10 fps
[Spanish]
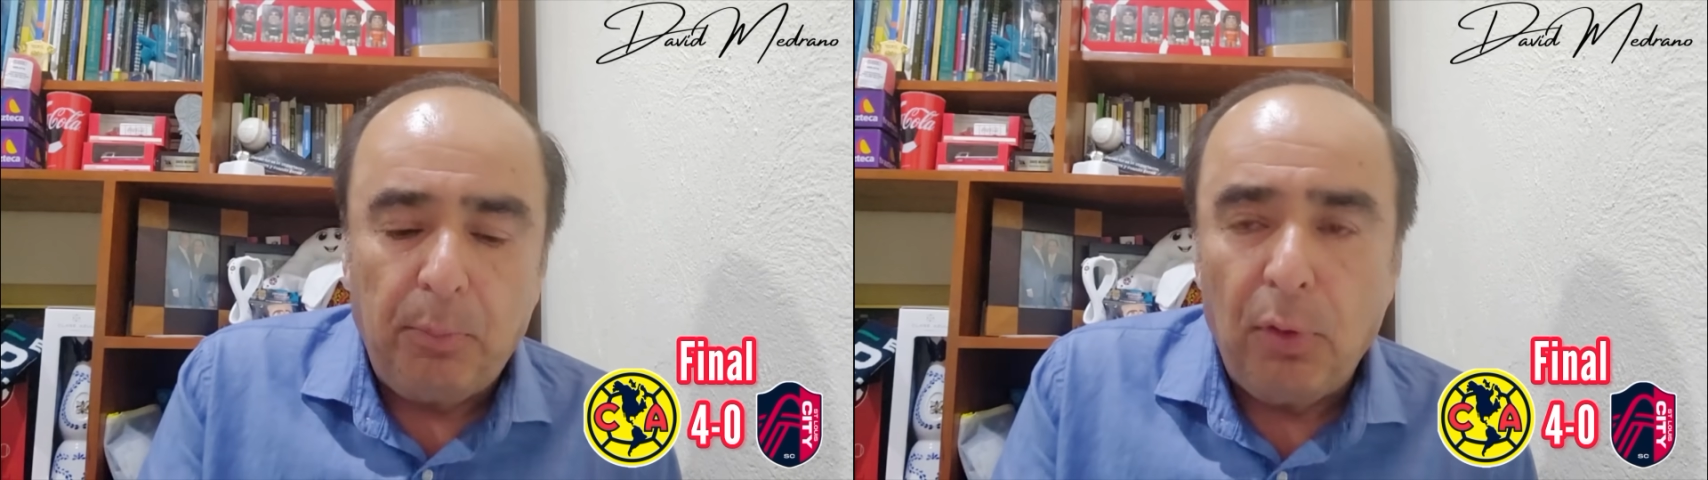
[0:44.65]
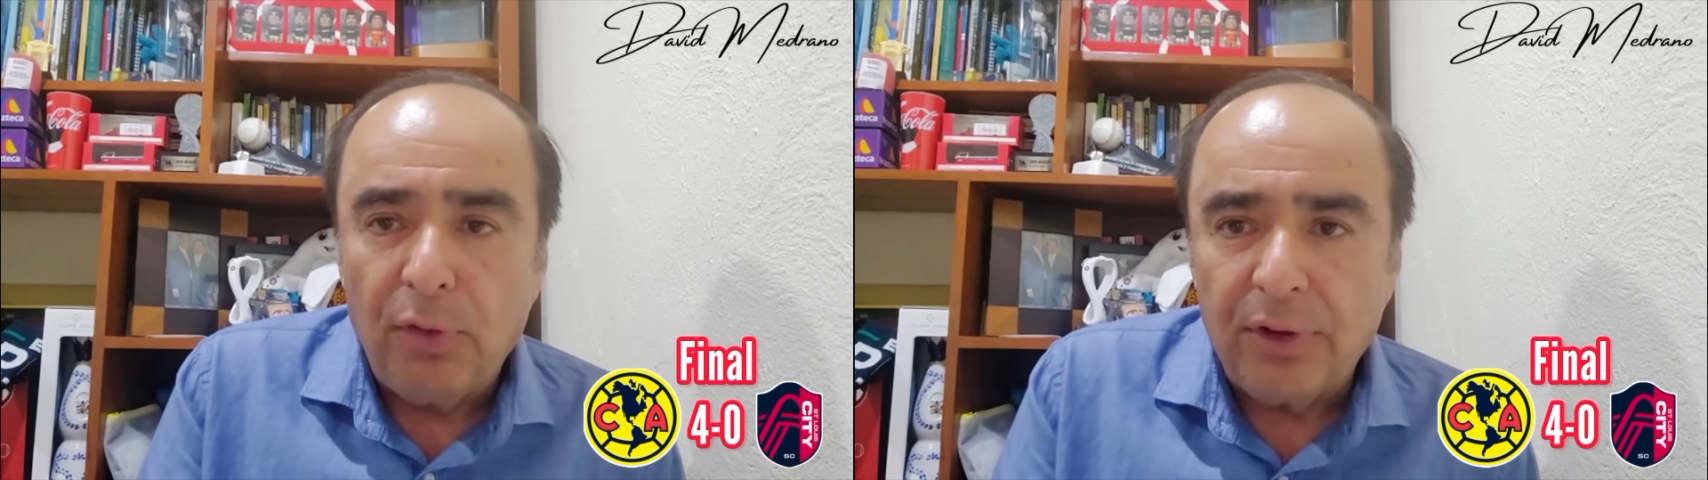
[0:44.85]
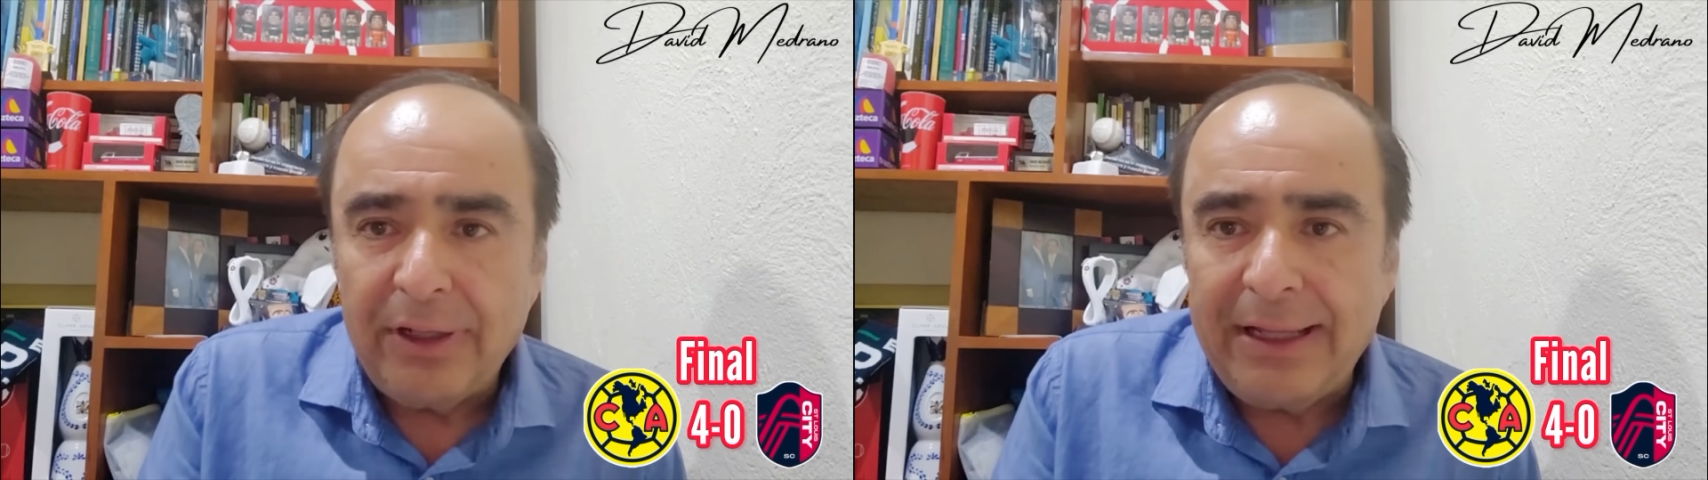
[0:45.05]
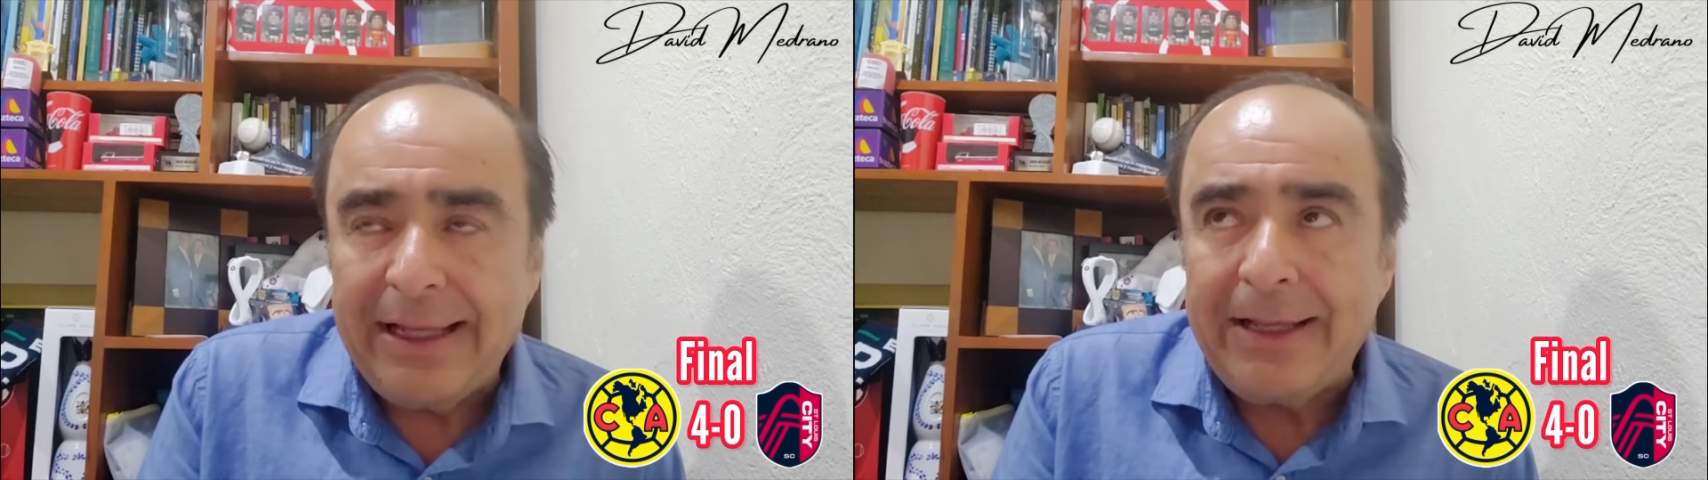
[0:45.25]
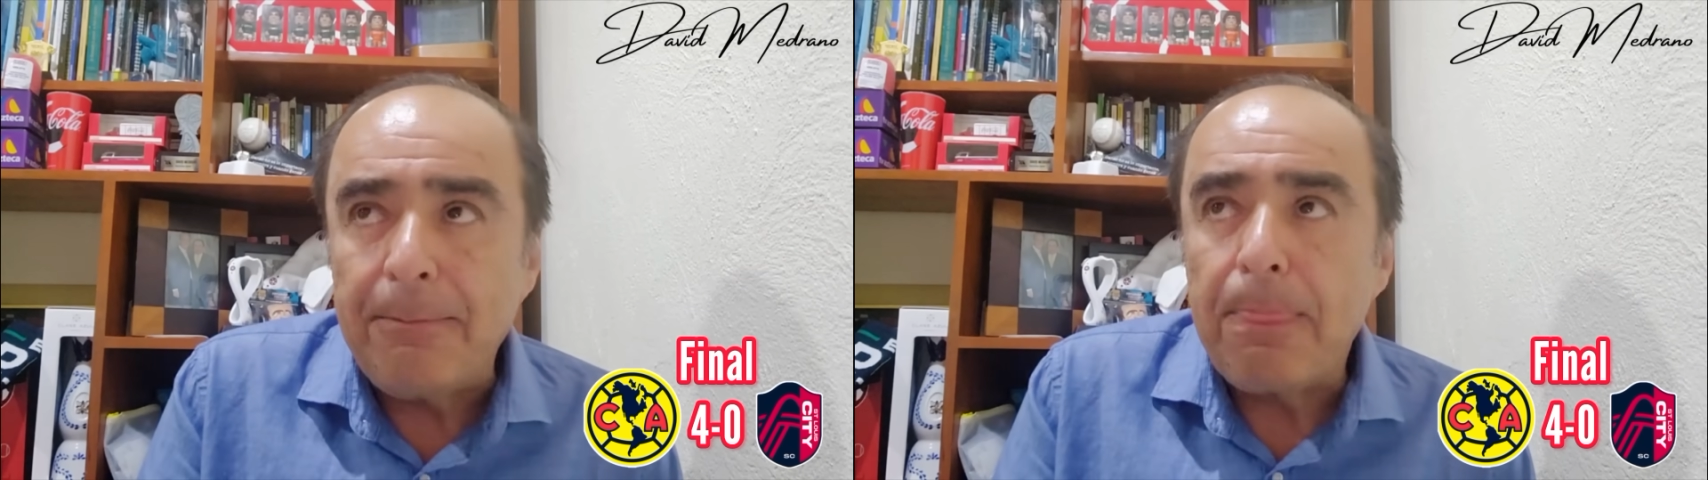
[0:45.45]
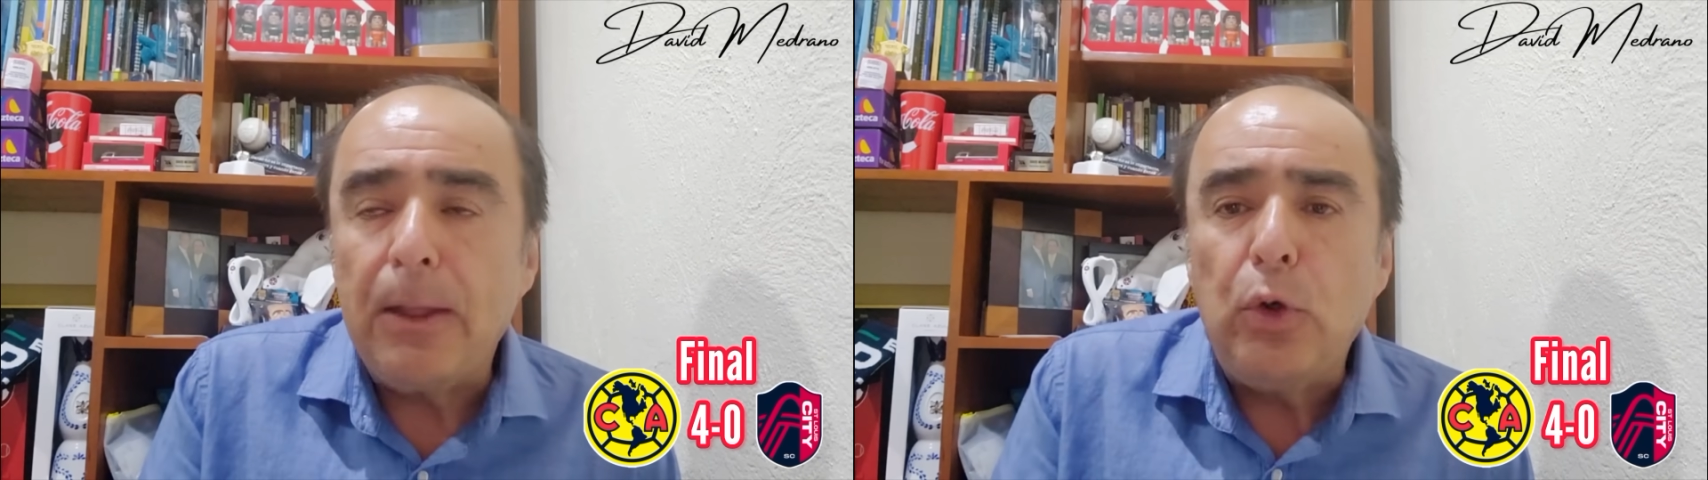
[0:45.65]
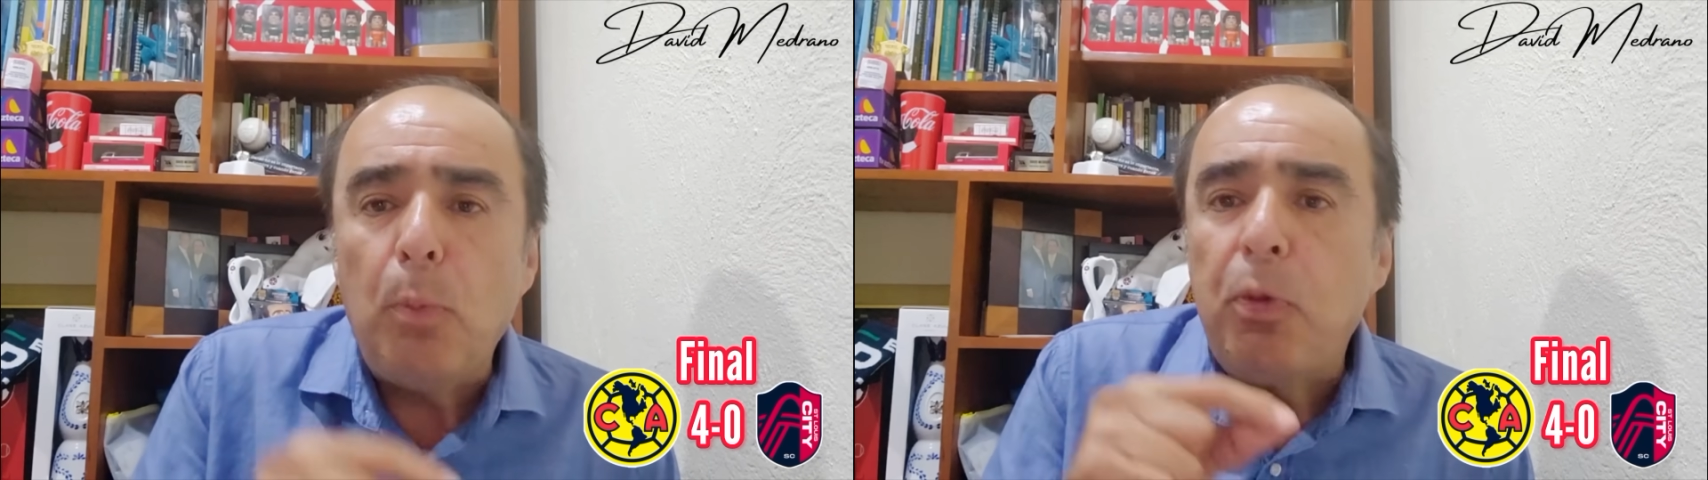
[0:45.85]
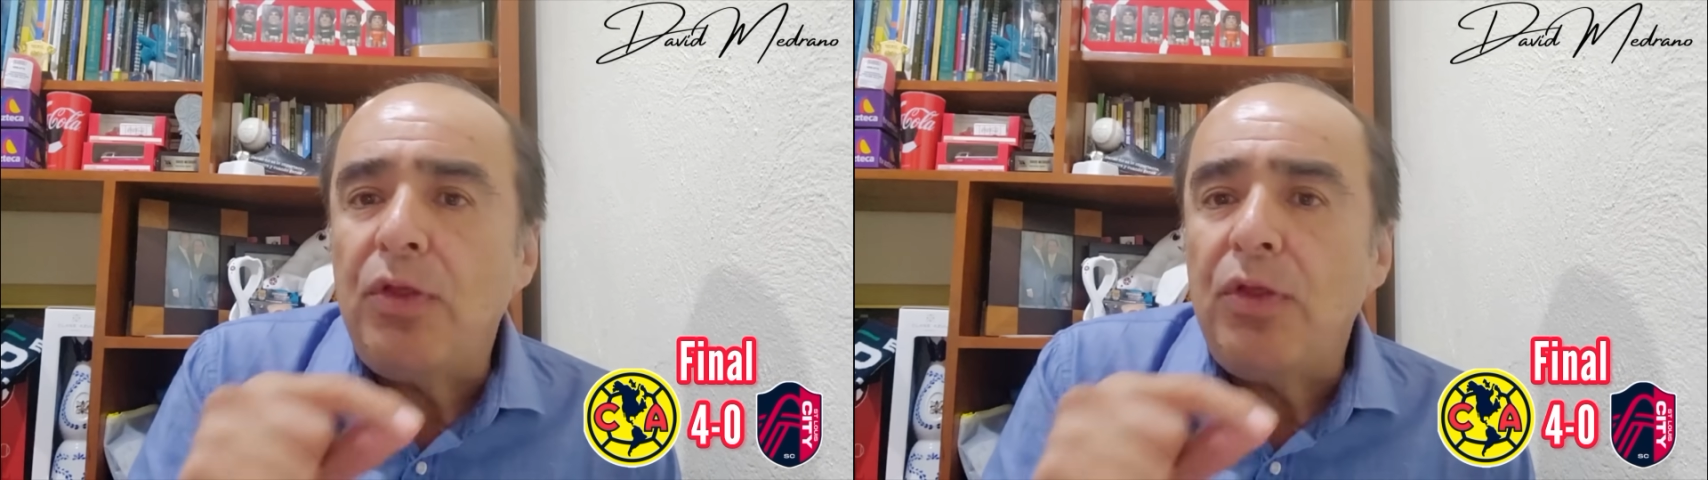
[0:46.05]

Porque no